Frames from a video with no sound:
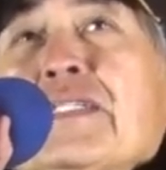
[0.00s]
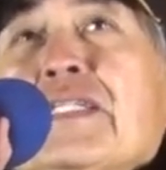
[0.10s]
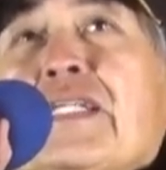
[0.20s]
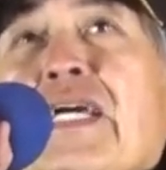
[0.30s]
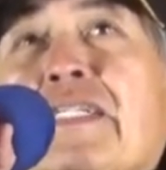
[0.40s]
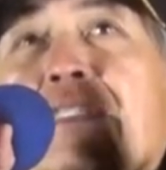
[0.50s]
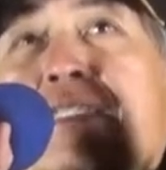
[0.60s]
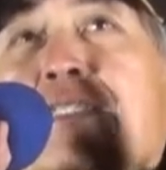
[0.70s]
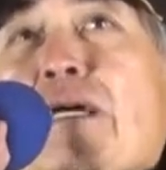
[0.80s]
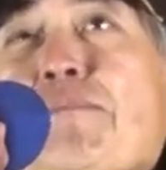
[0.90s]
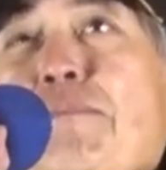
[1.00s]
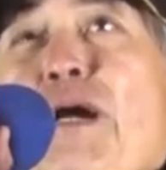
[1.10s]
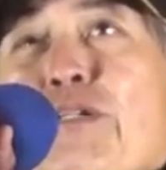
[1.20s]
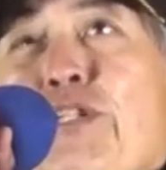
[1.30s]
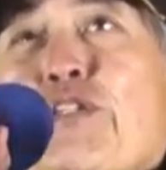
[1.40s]
你连鉴
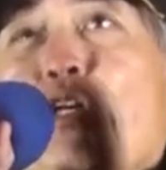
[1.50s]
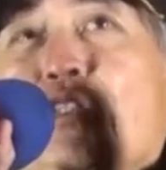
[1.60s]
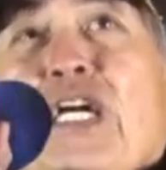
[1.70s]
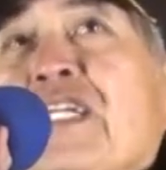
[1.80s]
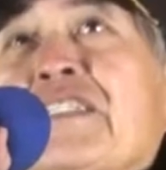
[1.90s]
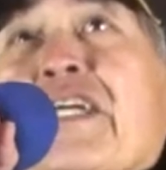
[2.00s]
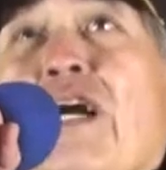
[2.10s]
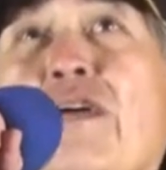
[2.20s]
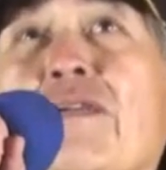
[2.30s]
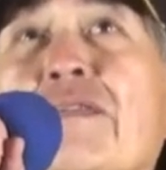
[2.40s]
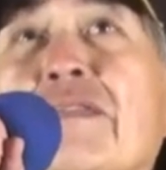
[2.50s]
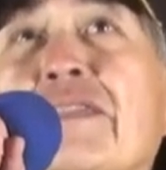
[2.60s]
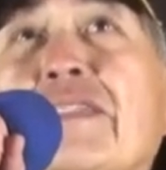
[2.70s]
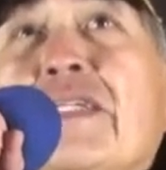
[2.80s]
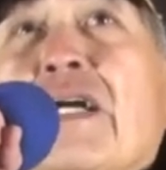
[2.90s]
宝都用的很少，
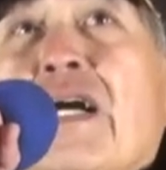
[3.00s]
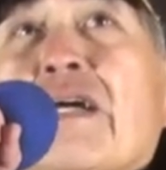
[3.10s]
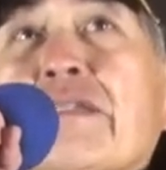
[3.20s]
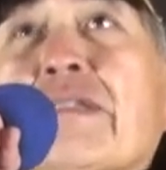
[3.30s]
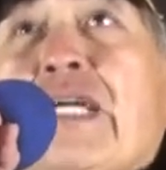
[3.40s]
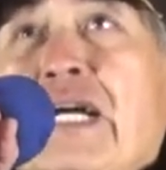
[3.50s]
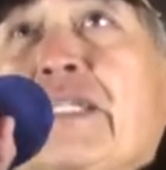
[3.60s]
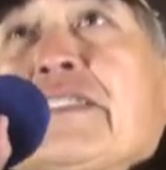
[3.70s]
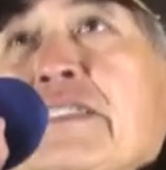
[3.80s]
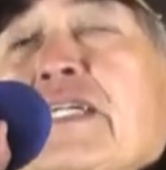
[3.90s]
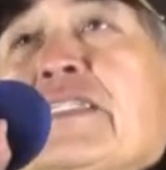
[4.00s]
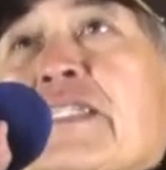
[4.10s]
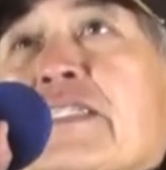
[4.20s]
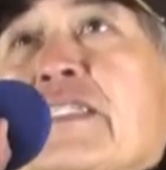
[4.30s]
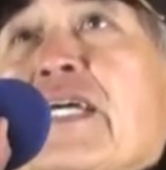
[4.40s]
啊，因为他二十年的
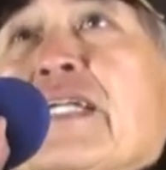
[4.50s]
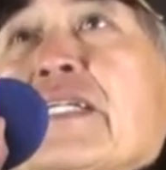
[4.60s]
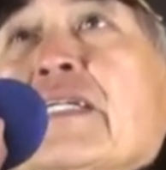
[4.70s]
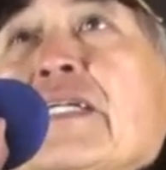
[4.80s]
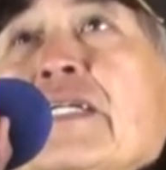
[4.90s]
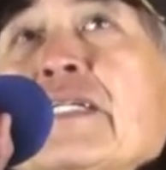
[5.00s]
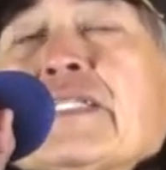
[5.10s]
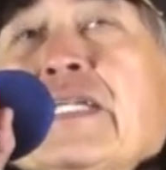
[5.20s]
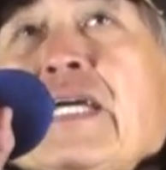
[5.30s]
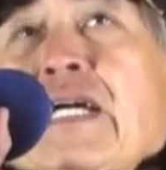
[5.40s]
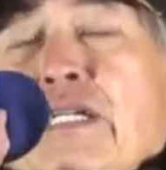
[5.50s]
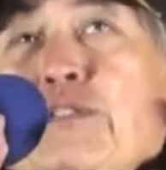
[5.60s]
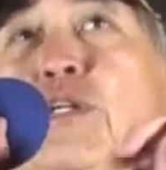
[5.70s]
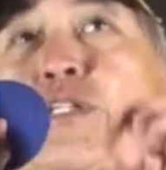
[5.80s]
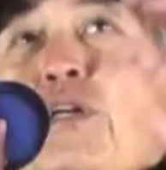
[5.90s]
实验，给很
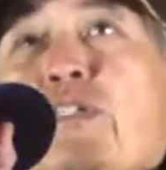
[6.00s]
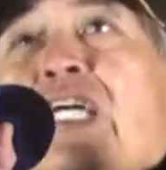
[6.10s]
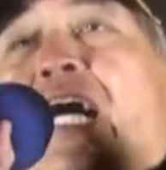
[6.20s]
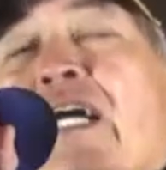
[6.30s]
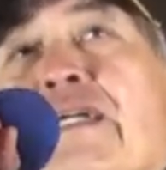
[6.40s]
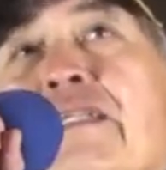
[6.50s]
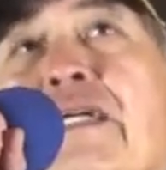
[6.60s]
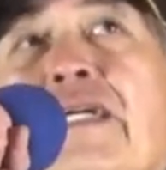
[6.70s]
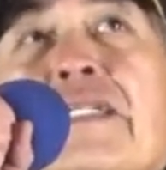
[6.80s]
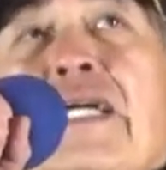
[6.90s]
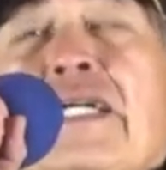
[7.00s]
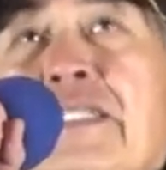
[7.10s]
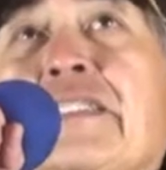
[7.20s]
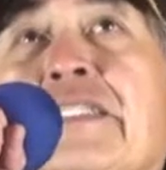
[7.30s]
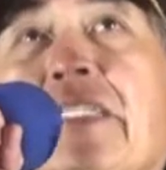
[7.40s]
多农场，他
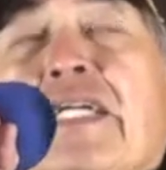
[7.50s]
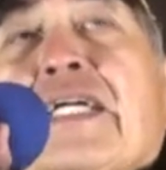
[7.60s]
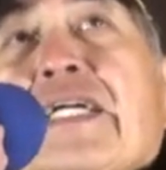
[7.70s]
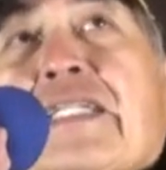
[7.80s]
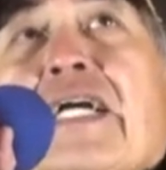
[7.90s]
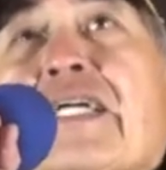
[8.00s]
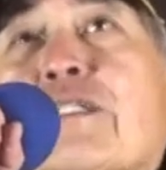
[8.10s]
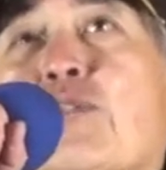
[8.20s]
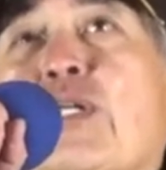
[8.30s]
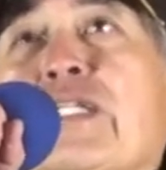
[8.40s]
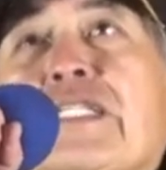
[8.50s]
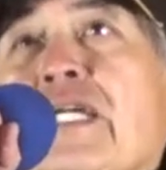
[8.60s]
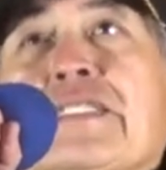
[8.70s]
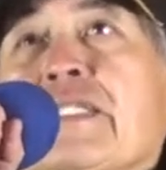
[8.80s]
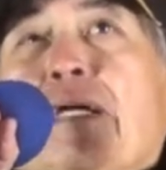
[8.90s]
申请了两两样专利，
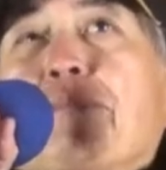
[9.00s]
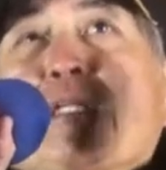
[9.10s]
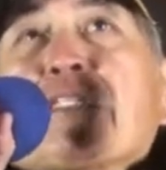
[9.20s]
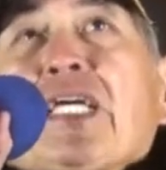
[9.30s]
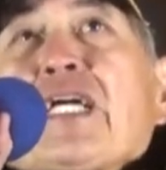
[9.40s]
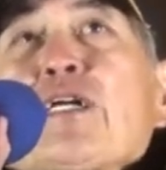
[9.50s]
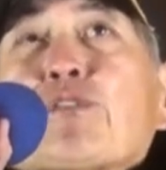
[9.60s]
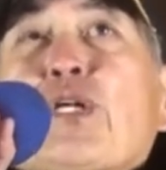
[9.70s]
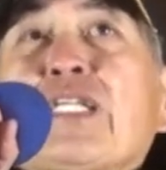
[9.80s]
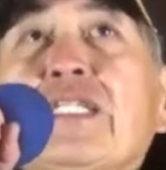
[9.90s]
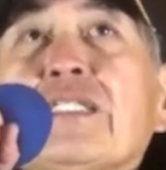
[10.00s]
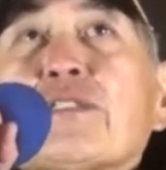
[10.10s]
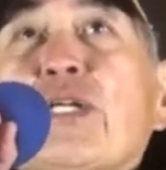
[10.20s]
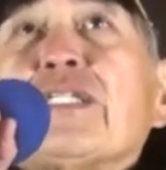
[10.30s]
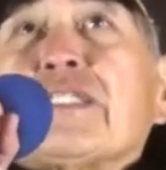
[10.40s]
但是他没有在靠专一
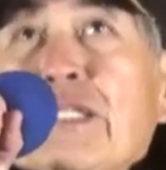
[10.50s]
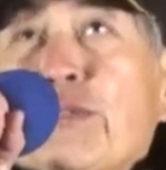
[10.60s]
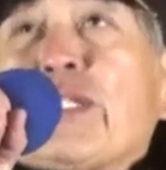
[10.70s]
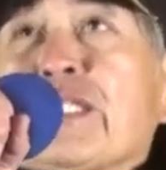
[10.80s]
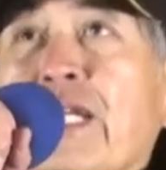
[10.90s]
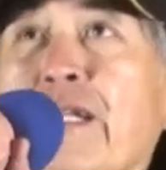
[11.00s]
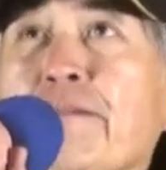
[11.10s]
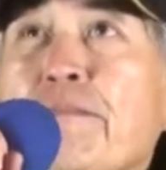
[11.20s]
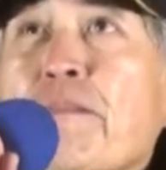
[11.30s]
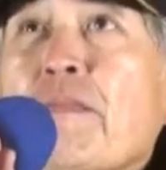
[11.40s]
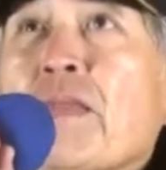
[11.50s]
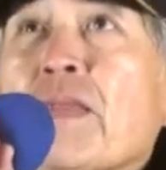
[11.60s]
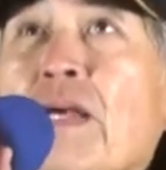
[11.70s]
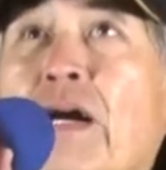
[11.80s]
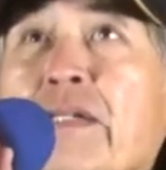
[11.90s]
专利在赚钱，
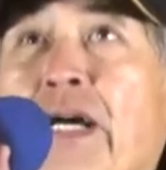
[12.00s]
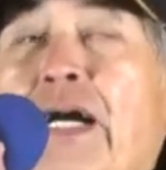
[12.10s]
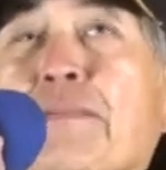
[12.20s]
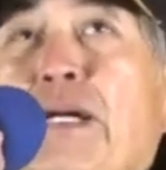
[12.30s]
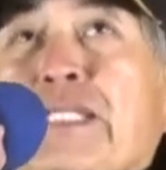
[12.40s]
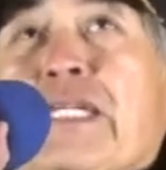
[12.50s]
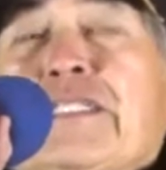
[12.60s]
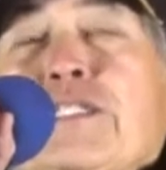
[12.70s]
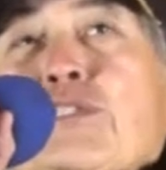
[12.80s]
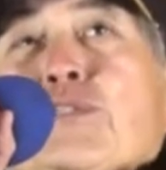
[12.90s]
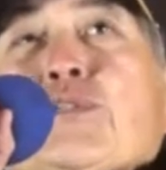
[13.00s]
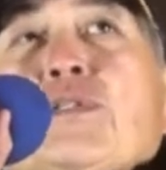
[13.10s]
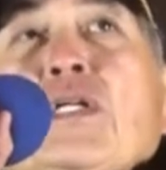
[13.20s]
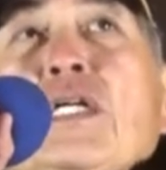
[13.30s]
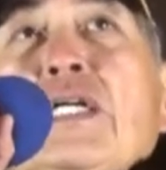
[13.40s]
啊，他把这个技术，
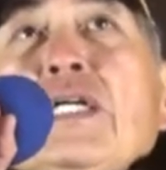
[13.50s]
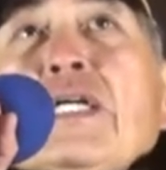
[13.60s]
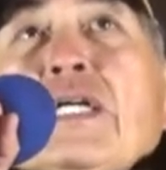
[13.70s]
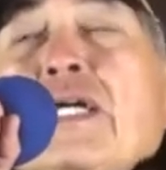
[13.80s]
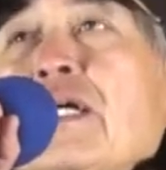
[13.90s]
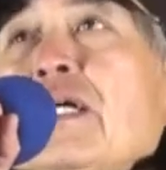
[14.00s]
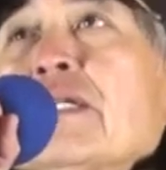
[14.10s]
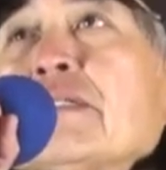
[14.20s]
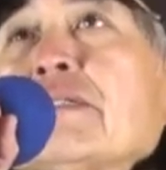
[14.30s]
呃，